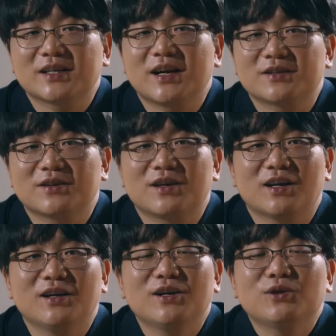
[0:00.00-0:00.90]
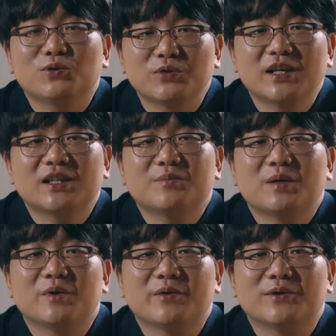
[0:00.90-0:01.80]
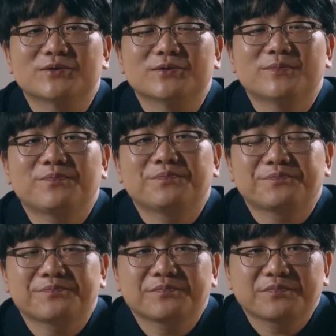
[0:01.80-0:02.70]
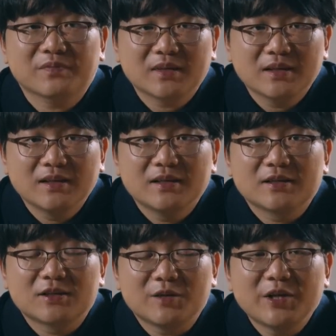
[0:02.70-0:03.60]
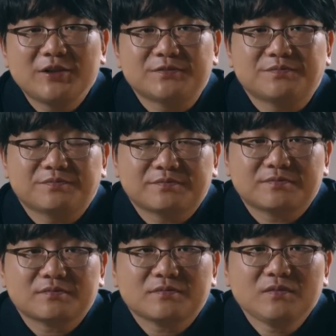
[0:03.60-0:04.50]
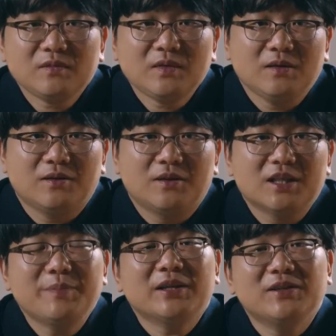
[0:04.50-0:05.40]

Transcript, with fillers: 굉장히 강력하게 동의했던 방법인 거죠. 그러면 어,